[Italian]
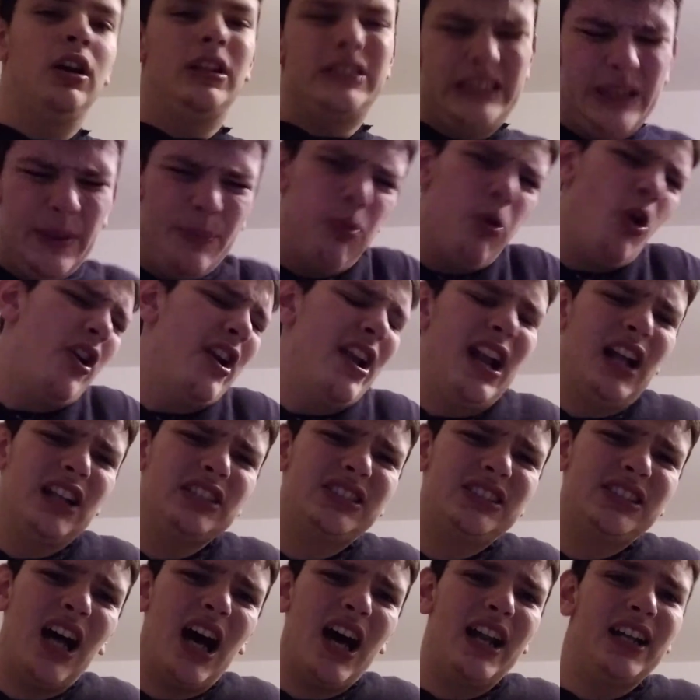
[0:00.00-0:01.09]
ti puoi
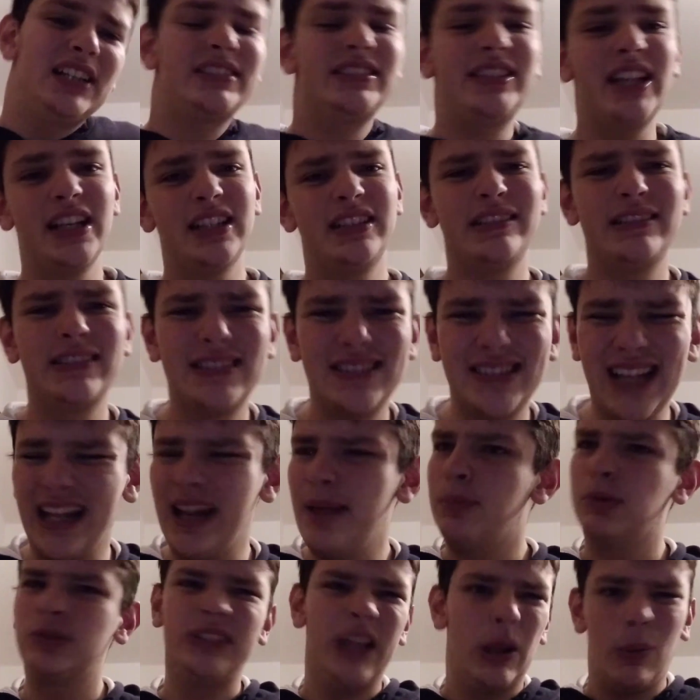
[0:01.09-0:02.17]
rilassare se stai
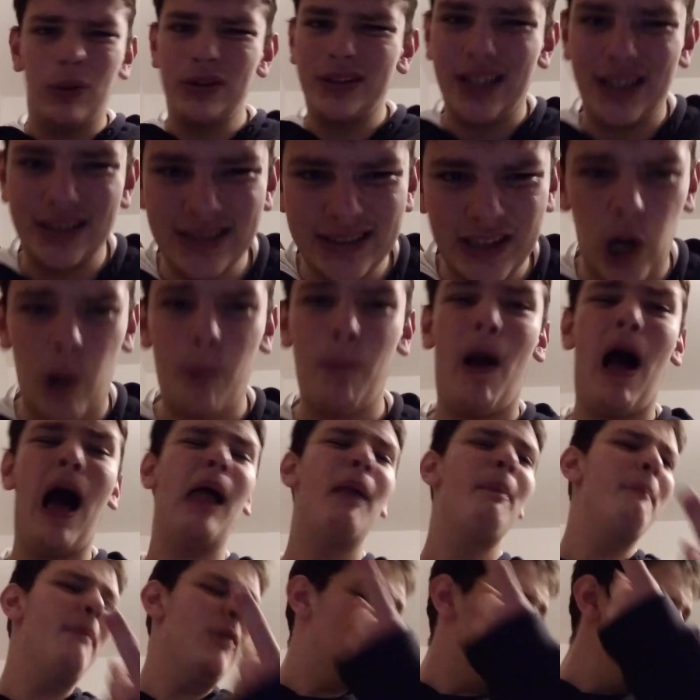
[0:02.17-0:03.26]
tipo te 4-0,
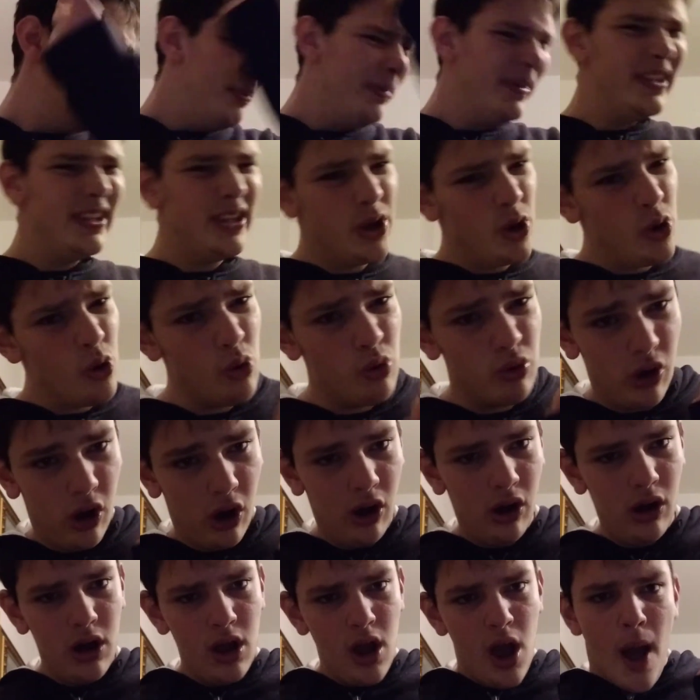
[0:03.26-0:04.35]
almeno ne pigli
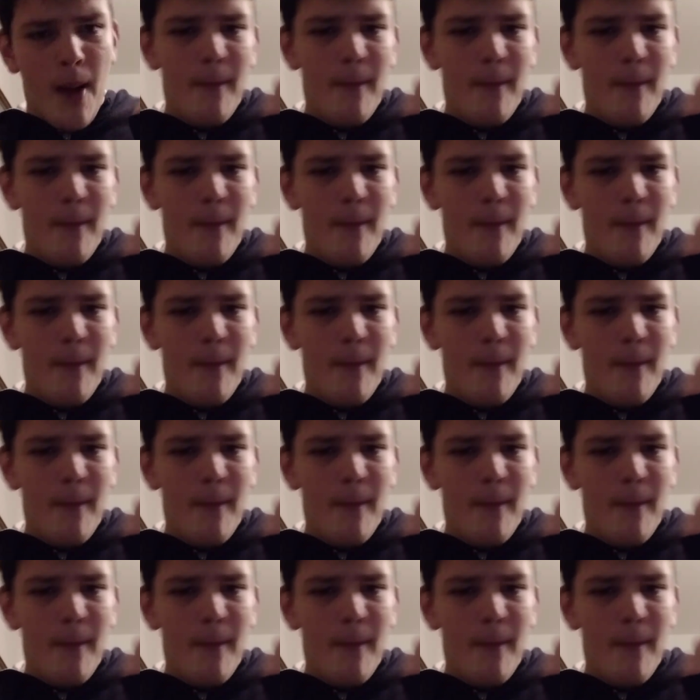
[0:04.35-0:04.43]
uno,